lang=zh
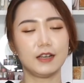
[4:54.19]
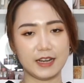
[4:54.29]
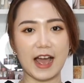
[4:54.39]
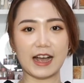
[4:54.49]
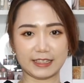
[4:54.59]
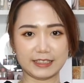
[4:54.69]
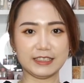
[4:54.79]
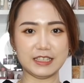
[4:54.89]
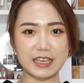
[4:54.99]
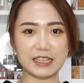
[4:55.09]
两
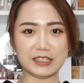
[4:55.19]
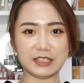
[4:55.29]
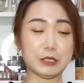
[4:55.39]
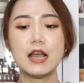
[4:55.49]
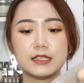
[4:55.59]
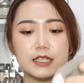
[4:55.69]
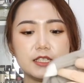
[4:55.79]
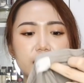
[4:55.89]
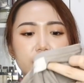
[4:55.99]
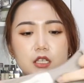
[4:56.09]
个颜色，这
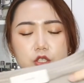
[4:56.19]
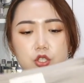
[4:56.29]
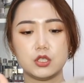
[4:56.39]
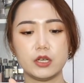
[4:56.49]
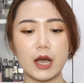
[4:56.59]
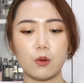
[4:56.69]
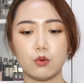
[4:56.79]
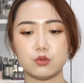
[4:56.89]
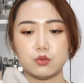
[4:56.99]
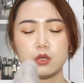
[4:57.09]
件的质料
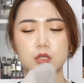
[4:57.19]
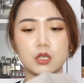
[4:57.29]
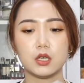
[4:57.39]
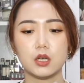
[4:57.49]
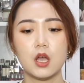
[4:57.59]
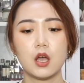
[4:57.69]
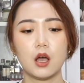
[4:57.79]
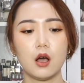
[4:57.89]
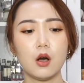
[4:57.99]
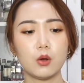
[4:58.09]
我觉得
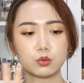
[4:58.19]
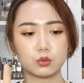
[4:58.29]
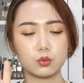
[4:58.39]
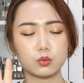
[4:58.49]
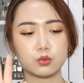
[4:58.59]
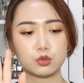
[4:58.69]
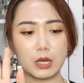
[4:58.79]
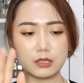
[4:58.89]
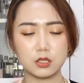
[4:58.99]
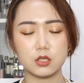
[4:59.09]
厚度
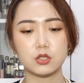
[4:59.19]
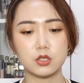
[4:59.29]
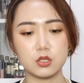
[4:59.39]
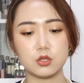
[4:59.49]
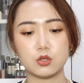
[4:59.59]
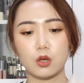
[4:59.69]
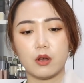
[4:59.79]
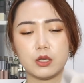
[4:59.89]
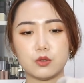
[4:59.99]
算是适中，很